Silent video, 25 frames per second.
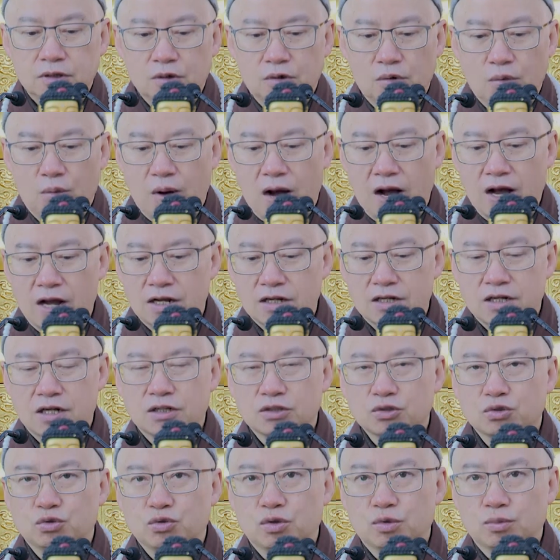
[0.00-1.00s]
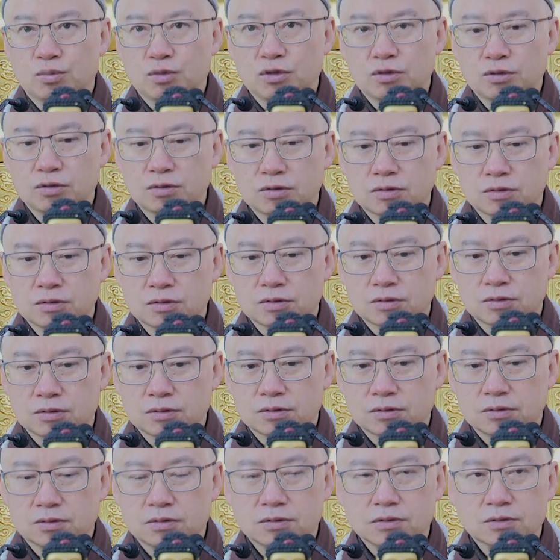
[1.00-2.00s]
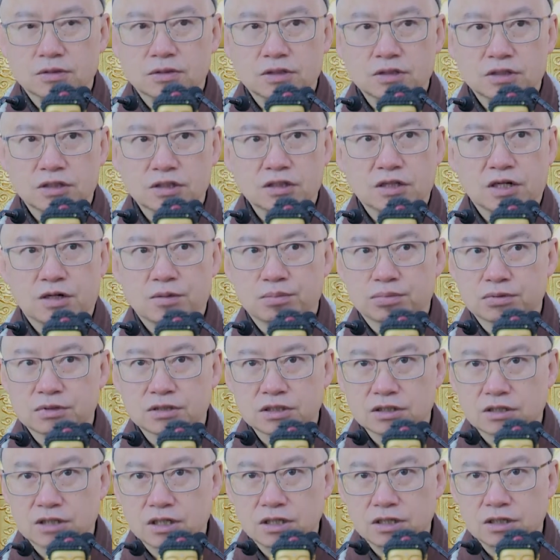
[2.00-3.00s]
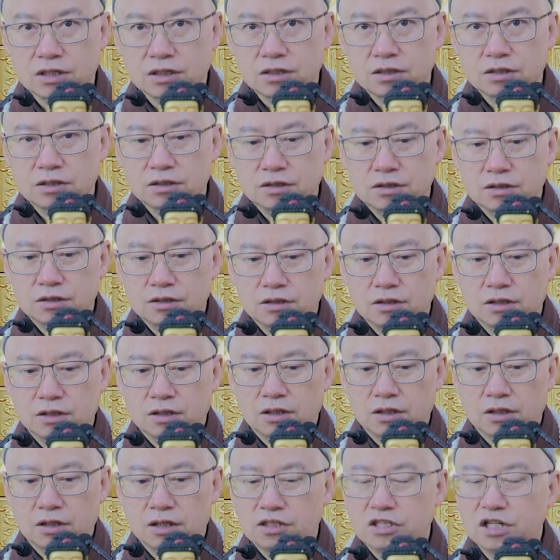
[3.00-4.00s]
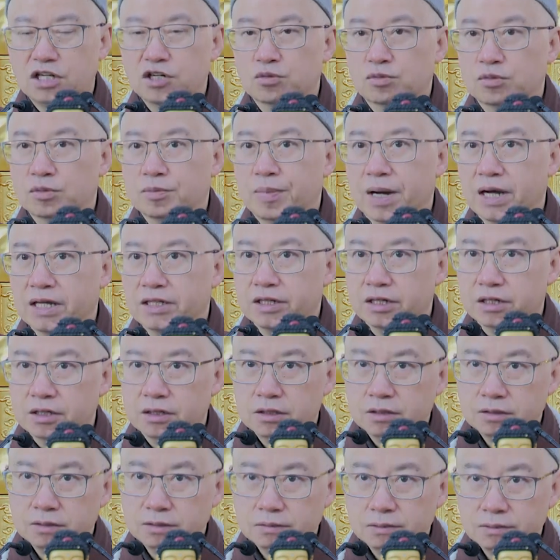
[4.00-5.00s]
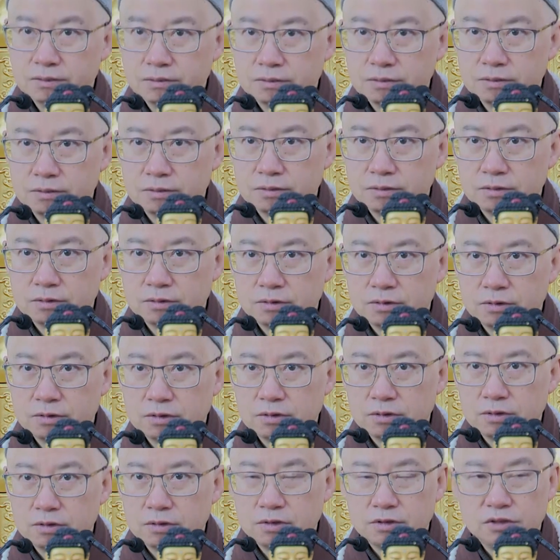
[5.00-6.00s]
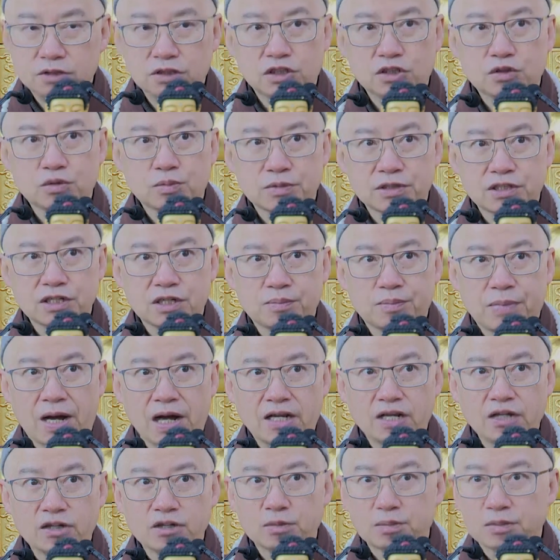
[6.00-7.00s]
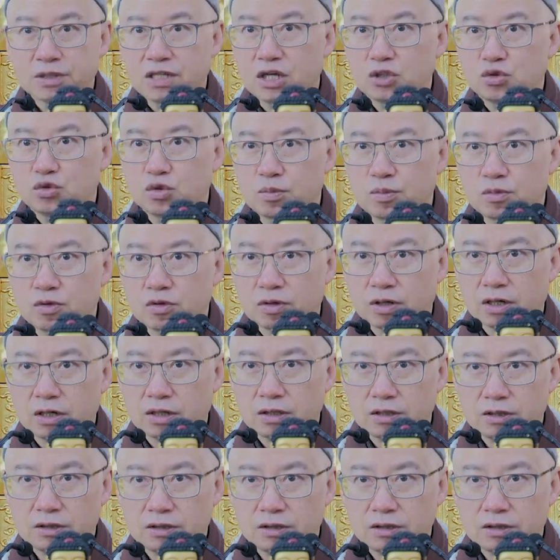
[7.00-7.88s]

晚上做梦知道不是真的，那现在我们白天呢？其实我们现在白天有没有在做梦啊？